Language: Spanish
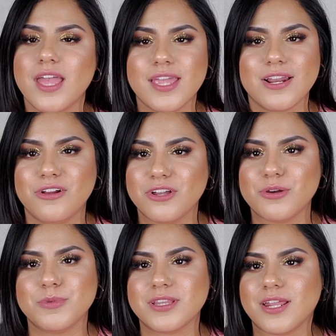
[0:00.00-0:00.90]
y el colegio
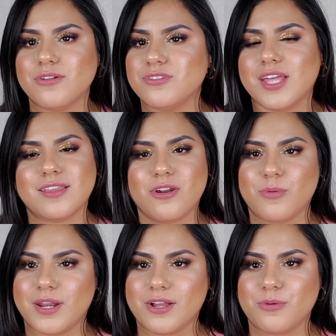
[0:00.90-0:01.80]
comunitario ya te lo
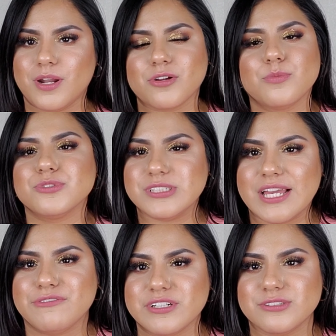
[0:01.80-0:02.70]
van a cobrar como si
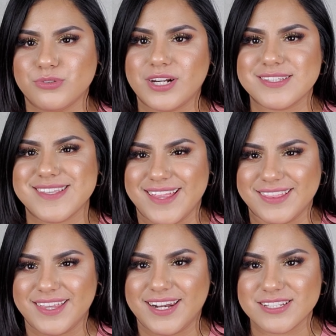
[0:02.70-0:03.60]
ya fueras un
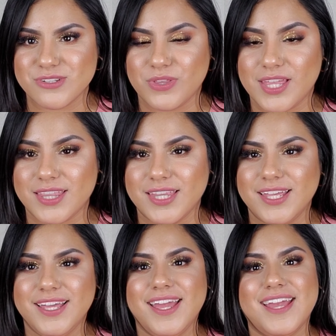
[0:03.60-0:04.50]
residente de la ciudad.
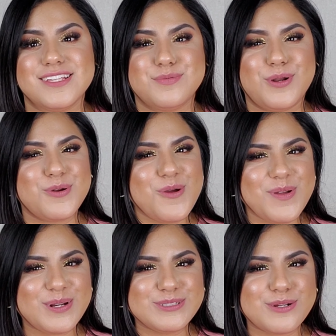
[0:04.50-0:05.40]
Espero no
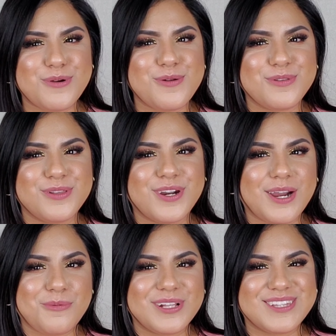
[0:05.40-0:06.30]
haberlo
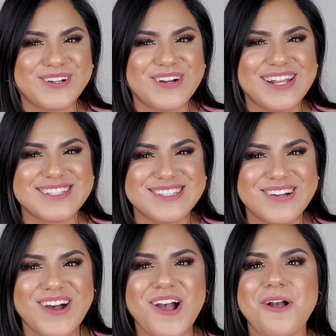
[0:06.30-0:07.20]
revuelto con
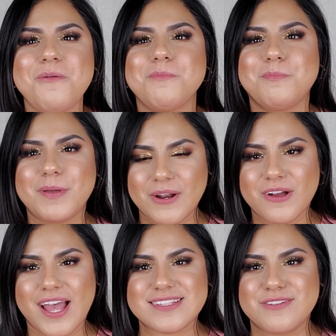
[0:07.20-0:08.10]
eso, pero
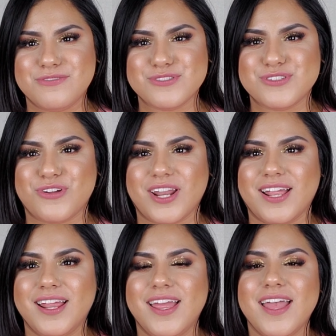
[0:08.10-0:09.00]
así
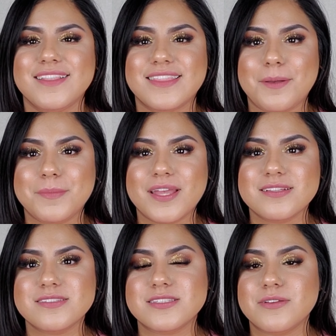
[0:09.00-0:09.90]
funciona.
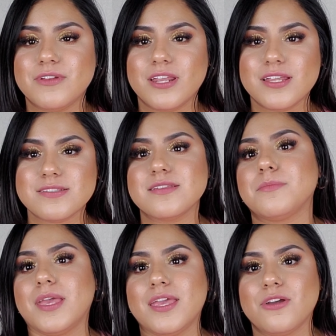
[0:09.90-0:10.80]
También si vienes de
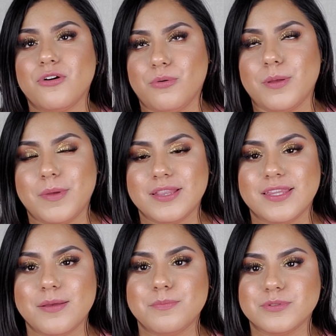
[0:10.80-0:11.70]
México,
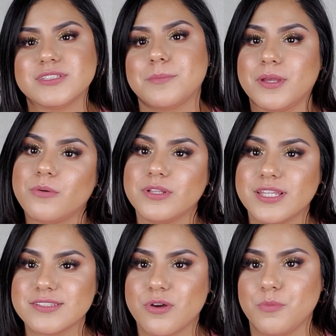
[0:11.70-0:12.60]
obviamente, pues también
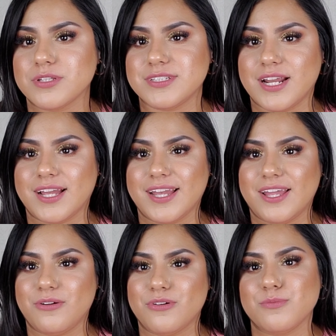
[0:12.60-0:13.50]
cuentas como
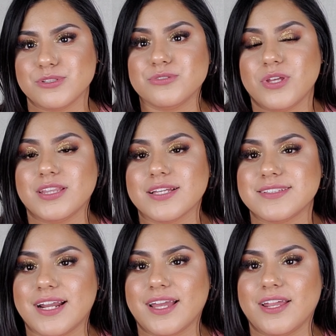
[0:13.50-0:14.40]
extranjero, como estudiante
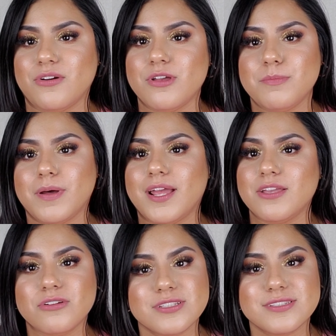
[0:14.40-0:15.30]
extranjero, y para
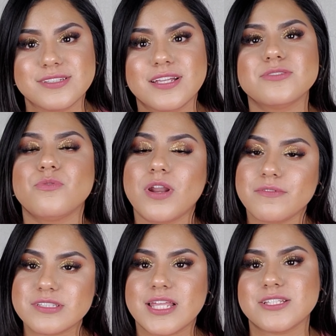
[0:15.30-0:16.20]
ello necesitas una
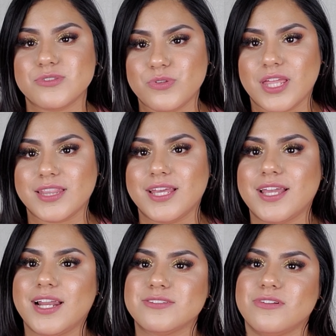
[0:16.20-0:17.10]
visa de estudiante
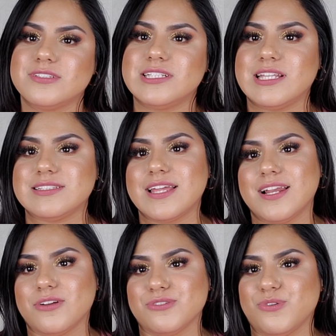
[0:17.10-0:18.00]
que la solicitas en
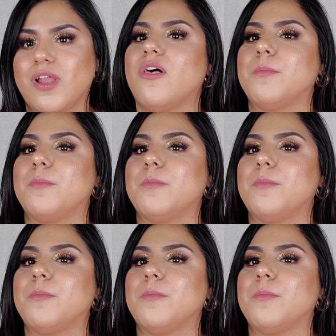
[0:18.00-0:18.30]
el consulado